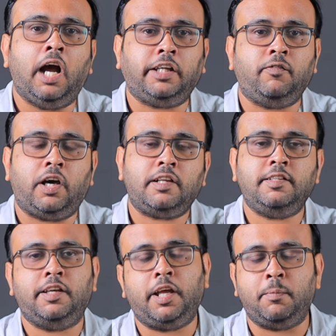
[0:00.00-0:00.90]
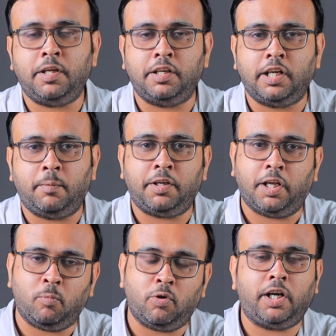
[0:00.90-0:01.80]
அந்த ஃபாரஸ்ட் ஏரியா எப்படி இருக்கு
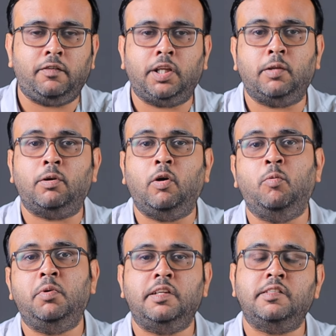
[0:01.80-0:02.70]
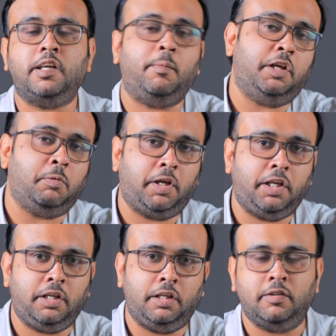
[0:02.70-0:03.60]
அப்படின்னா முன்னாடி வந்து அது ஒரு கவர்மெண்ட் எஸ்டேட் அப்படிங்கிற மாதிரி